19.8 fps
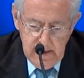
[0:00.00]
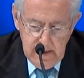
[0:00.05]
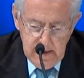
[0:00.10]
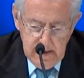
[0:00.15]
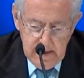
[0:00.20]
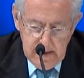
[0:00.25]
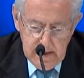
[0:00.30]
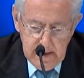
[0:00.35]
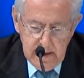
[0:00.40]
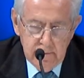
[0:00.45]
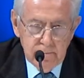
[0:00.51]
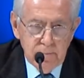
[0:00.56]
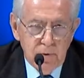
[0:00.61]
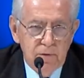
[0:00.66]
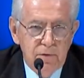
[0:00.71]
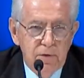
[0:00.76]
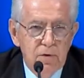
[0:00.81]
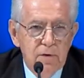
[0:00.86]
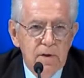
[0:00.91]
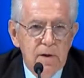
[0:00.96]
ha
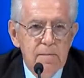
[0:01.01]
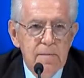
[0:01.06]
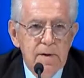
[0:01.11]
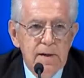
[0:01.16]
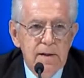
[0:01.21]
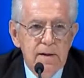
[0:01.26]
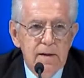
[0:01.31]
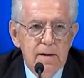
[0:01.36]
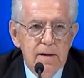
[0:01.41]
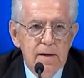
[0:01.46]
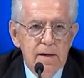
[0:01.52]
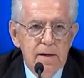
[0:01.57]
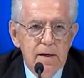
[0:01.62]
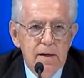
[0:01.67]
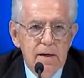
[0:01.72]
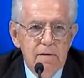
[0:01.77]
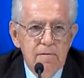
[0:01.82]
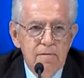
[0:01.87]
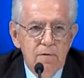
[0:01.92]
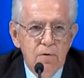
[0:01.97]
profondamente
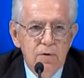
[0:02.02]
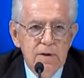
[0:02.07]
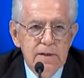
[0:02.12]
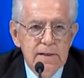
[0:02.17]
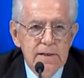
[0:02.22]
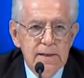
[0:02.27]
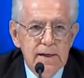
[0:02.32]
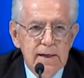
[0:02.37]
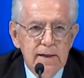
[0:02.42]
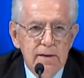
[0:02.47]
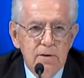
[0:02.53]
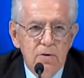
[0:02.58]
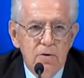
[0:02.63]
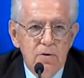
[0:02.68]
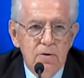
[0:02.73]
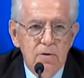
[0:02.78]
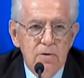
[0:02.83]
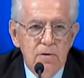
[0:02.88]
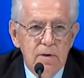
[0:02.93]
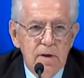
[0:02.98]

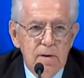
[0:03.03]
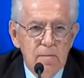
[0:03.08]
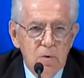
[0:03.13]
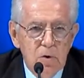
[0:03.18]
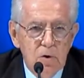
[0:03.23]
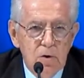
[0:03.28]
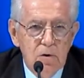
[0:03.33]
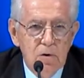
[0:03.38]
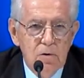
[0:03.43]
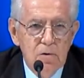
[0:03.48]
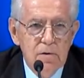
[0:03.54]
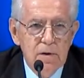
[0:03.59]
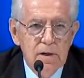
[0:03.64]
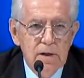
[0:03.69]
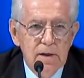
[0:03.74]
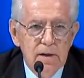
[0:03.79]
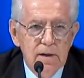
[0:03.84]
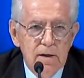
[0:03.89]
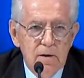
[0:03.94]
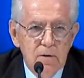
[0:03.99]
influenzato la
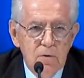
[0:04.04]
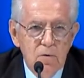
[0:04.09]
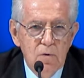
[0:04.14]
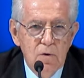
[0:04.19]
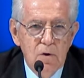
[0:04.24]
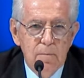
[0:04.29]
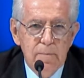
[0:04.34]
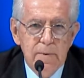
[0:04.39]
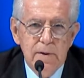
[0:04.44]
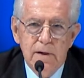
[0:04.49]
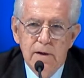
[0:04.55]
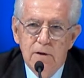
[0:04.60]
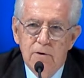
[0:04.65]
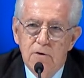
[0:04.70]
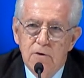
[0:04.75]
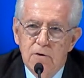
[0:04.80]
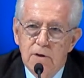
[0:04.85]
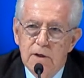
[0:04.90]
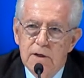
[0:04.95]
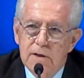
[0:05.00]
Bocconi nel lungo
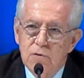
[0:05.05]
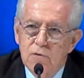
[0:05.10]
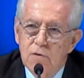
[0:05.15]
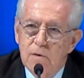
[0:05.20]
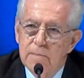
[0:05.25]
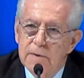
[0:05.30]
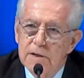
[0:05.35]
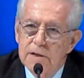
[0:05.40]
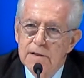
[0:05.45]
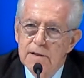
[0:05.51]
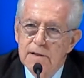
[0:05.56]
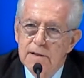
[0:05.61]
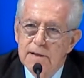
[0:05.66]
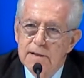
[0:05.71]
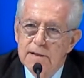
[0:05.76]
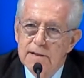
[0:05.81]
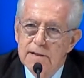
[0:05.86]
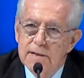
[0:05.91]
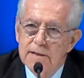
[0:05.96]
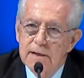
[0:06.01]
periodo della sua
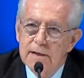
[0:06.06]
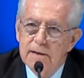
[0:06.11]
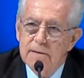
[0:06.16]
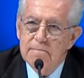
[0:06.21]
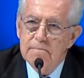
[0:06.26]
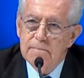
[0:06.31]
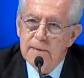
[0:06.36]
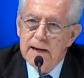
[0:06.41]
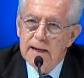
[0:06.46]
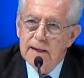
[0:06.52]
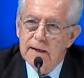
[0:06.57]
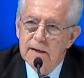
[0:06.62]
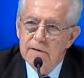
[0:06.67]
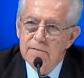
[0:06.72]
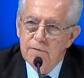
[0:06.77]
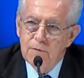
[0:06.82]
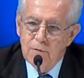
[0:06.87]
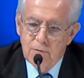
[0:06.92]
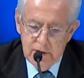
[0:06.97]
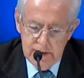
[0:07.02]
presidenza, ma la
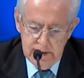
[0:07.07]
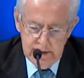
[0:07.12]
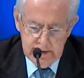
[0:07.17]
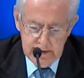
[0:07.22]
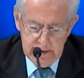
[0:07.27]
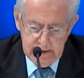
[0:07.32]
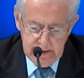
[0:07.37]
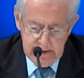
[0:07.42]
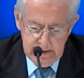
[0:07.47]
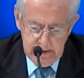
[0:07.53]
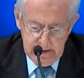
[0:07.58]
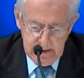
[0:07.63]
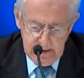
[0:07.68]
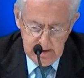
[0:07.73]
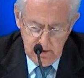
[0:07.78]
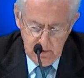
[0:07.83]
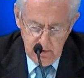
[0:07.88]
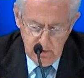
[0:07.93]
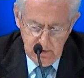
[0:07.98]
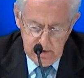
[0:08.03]
influenza
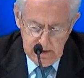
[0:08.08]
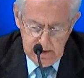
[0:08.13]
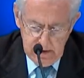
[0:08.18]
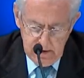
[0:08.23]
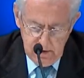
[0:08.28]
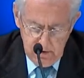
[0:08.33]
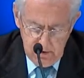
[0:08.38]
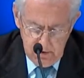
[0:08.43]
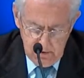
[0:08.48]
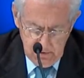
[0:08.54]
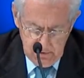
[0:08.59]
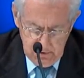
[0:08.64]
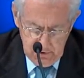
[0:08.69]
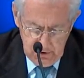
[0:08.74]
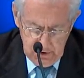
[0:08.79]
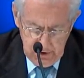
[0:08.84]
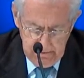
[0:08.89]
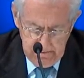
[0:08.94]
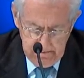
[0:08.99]
ancora oggi.